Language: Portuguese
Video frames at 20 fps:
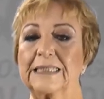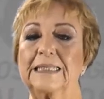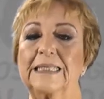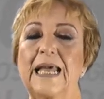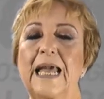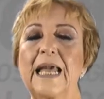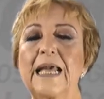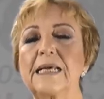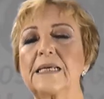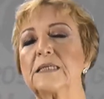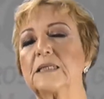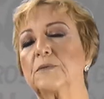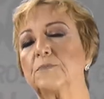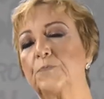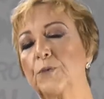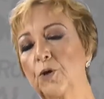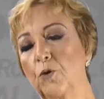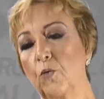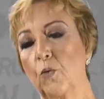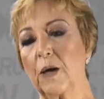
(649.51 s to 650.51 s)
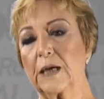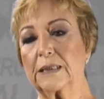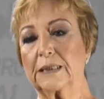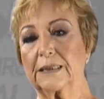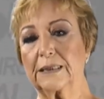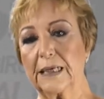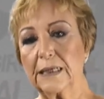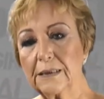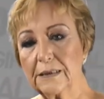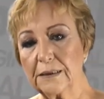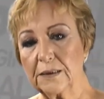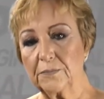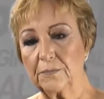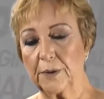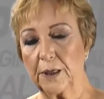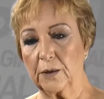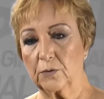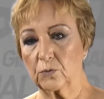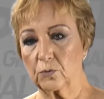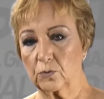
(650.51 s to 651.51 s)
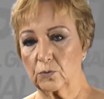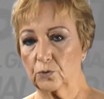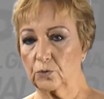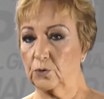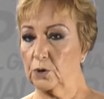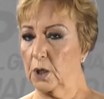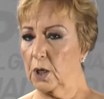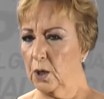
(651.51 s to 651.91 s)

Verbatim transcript: 10 mil atendimentos.